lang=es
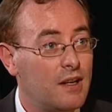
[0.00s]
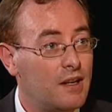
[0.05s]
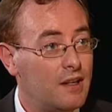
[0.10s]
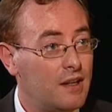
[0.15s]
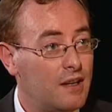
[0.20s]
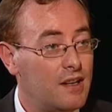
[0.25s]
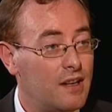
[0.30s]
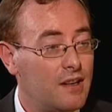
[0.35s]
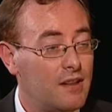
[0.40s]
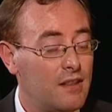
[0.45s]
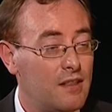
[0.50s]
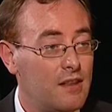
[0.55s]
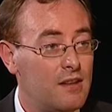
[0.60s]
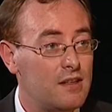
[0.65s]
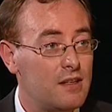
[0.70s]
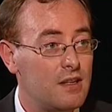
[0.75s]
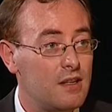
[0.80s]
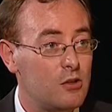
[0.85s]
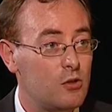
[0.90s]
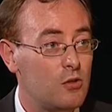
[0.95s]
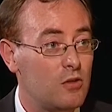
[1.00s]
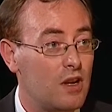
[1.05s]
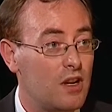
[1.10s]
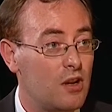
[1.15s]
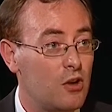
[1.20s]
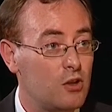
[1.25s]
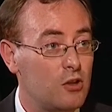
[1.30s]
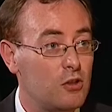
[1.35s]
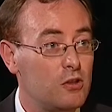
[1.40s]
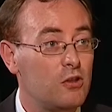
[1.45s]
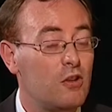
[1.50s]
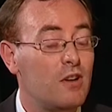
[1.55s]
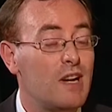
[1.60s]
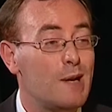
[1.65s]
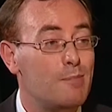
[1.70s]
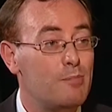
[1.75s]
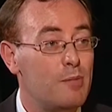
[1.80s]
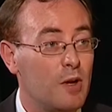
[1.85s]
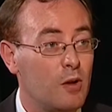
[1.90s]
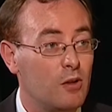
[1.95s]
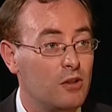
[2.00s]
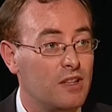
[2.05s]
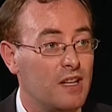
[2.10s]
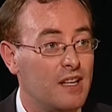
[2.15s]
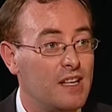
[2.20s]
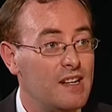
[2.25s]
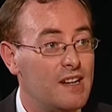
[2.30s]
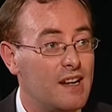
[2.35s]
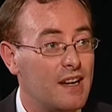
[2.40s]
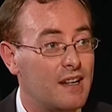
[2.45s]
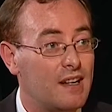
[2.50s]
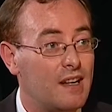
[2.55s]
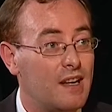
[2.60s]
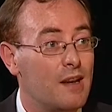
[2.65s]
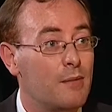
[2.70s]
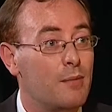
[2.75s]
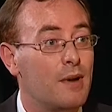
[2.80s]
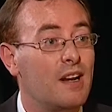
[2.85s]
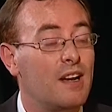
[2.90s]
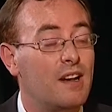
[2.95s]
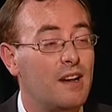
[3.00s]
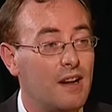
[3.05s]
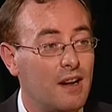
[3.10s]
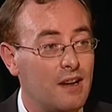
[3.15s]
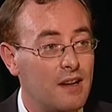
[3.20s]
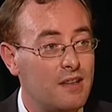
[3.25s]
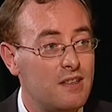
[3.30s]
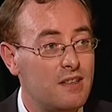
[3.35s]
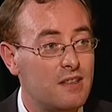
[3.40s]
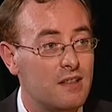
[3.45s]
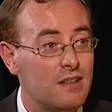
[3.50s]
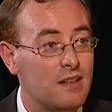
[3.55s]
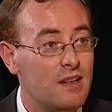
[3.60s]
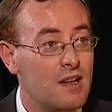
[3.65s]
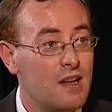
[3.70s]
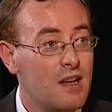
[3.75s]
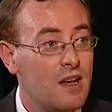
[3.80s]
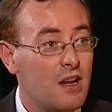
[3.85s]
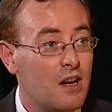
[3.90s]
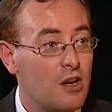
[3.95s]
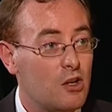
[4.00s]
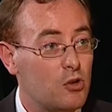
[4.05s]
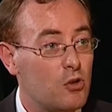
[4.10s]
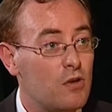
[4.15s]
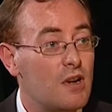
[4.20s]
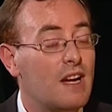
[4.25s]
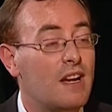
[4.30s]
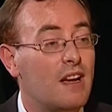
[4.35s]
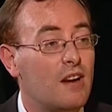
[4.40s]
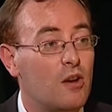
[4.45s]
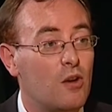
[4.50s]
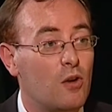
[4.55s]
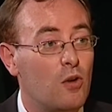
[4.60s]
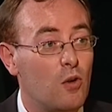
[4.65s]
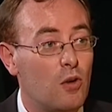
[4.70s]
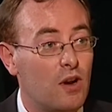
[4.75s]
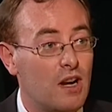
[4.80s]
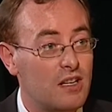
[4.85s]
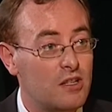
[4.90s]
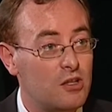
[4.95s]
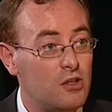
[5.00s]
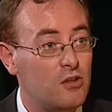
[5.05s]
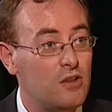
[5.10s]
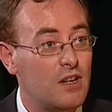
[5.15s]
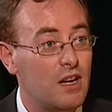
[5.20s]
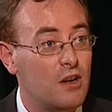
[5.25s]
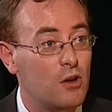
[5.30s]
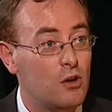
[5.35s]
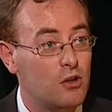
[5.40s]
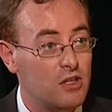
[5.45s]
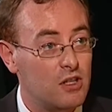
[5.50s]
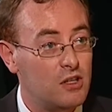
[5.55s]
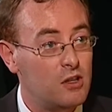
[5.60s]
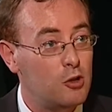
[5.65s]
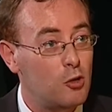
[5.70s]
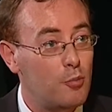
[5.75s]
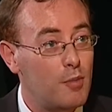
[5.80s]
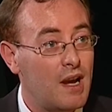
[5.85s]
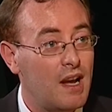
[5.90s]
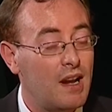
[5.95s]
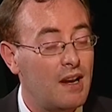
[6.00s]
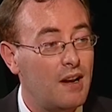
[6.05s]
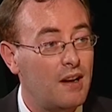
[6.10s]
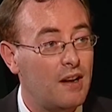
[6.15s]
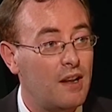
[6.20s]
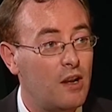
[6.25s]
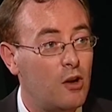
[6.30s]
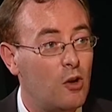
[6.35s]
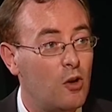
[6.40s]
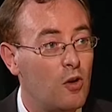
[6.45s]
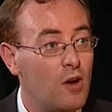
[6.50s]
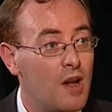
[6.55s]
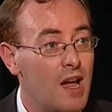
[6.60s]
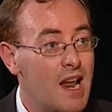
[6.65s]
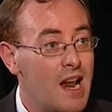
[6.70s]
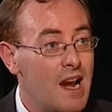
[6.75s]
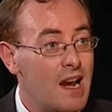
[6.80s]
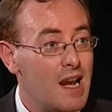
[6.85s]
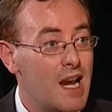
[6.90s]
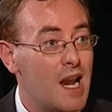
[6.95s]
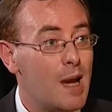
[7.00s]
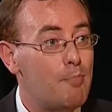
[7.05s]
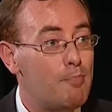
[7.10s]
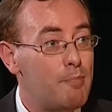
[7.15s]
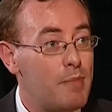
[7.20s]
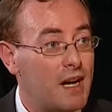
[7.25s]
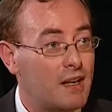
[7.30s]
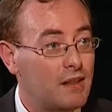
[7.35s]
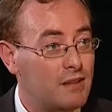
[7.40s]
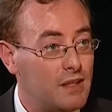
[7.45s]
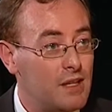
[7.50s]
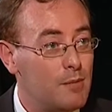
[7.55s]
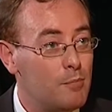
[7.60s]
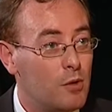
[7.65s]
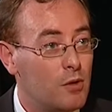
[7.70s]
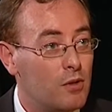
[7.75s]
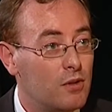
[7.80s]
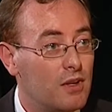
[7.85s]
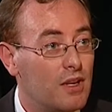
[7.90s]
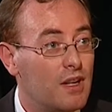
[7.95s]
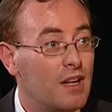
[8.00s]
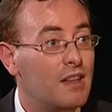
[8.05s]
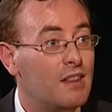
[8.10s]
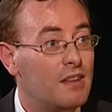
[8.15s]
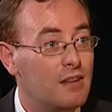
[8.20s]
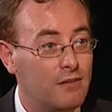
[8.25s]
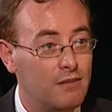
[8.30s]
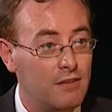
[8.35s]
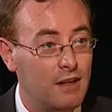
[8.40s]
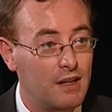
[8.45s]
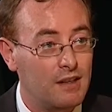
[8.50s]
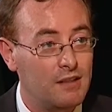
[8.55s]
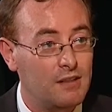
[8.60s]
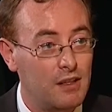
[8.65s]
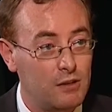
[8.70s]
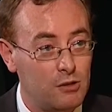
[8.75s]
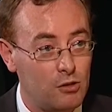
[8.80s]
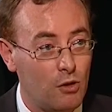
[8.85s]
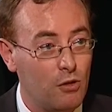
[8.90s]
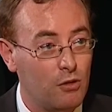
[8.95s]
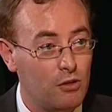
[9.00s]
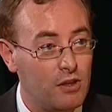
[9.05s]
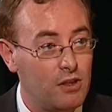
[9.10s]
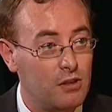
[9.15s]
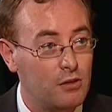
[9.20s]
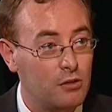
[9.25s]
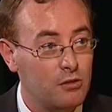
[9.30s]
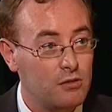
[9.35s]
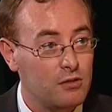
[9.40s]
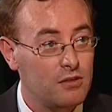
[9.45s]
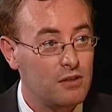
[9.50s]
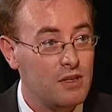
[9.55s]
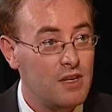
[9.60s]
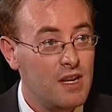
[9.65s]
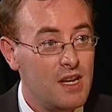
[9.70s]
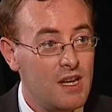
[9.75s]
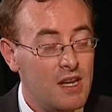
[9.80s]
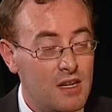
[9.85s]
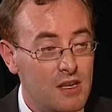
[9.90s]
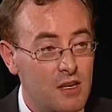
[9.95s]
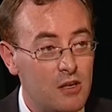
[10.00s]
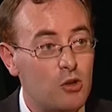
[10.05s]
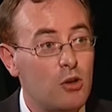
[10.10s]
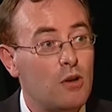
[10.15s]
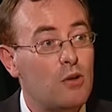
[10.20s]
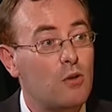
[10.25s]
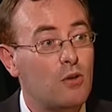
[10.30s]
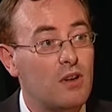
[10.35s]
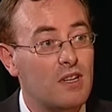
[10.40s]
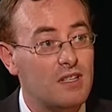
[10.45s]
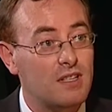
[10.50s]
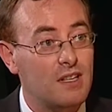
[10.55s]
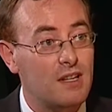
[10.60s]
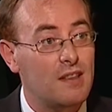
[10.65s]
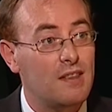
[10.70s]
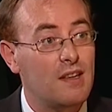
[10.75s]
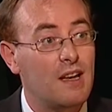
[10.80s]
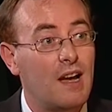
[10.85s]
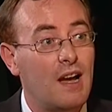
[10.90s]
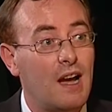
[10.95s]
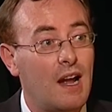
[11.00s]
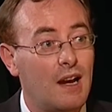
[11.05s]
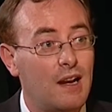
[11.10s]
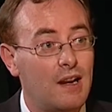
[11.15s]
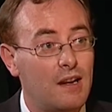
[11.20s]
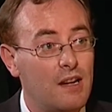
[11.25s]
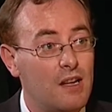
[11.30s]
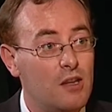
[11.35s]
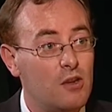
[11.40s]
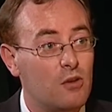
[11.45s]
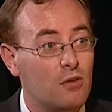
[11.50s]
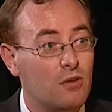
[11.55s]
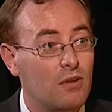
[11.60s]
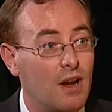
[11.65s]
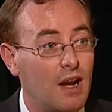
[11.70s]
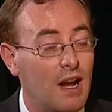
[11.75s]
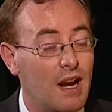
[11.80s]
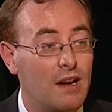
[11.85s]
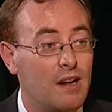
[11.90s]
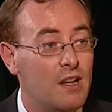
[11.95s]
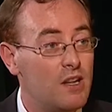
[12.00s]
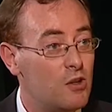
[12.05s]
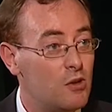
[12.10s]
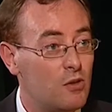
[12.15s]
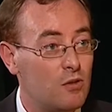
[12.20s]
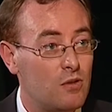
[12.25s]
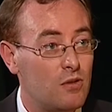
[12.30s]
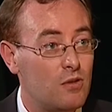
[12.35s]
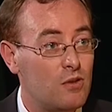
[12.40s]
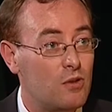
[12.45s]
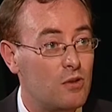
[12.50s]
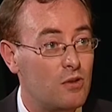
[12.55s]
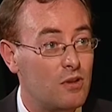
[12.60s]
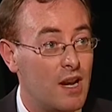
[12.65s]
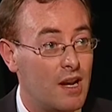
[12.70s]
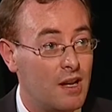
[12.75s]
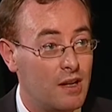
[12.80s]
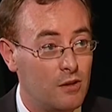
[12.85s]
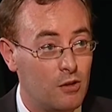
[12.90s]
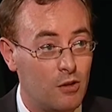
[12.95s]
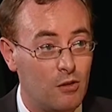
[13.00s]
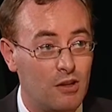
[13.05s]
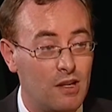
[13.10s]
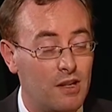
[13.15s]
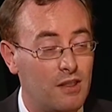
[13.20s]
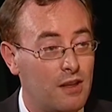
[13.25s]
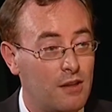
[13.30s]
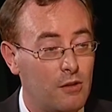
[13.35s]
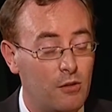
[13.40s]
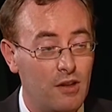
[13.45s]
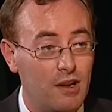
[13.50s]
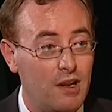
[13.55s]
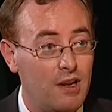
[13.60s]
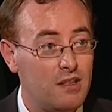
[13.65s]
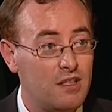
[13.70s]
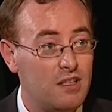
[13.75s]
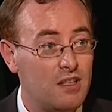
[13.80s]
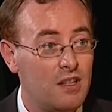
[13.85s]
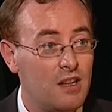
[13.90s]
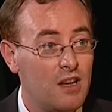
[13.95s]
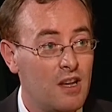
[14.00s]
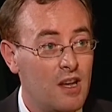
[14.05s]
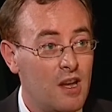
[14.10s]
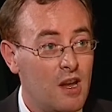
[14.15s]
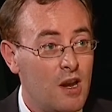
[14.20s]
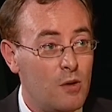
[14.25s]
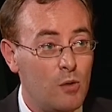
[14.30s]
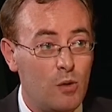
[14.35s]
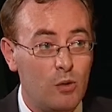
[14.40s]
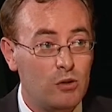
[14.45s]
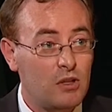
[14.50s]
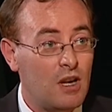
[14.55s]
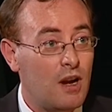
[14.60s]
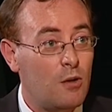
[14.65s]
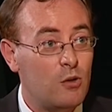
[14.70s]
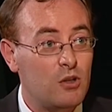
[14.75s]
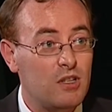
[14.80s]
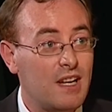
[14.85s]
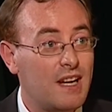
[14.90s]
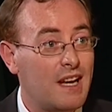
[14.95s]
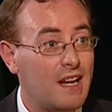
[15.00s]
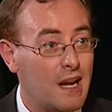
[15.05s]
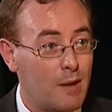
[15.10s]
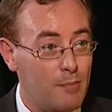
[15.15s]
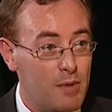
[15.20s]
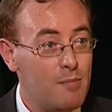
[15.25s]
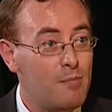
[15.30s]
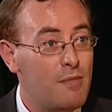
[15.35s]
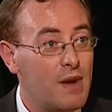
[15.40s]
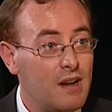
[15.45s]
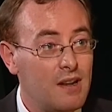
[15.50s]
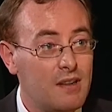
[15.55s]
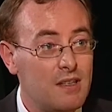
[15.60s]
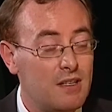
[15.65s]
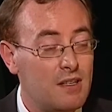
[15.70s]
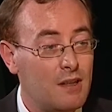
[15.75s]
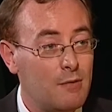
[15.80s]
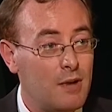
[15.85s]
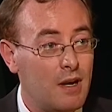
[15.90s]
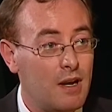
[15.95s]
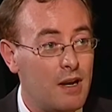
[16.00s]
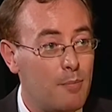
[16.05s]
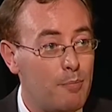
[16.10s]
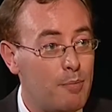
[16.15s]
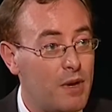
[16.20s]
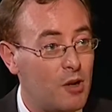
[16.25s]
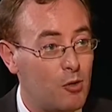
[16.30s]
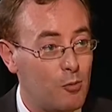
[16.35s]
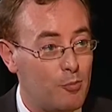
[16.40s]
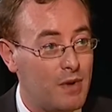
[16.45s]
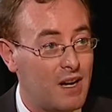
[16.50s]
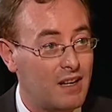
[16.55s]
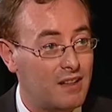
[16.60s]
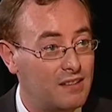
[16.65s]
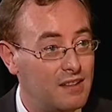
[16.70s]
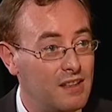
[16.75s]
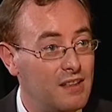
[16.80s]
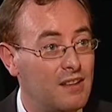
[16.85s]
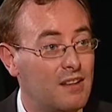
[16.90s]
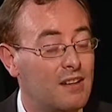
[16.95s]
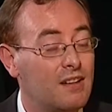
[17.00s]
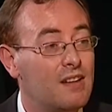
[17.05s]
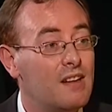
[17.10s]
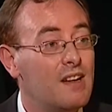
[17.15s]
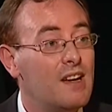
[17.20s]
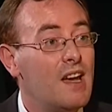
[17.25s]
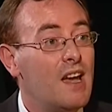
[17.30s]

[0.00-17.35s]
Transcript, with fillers: ¿Qué quiere decirse eso? Que nosotros las proteínas que van en la leche, que son las que nos ocasionan los síntomas alérgicos, las partimos en diferentes trocitos. Y eso es lo que se le da al niño. Al niño el hidrolizado de leche no es otra cosa que la misma leche de vaca, pero partida.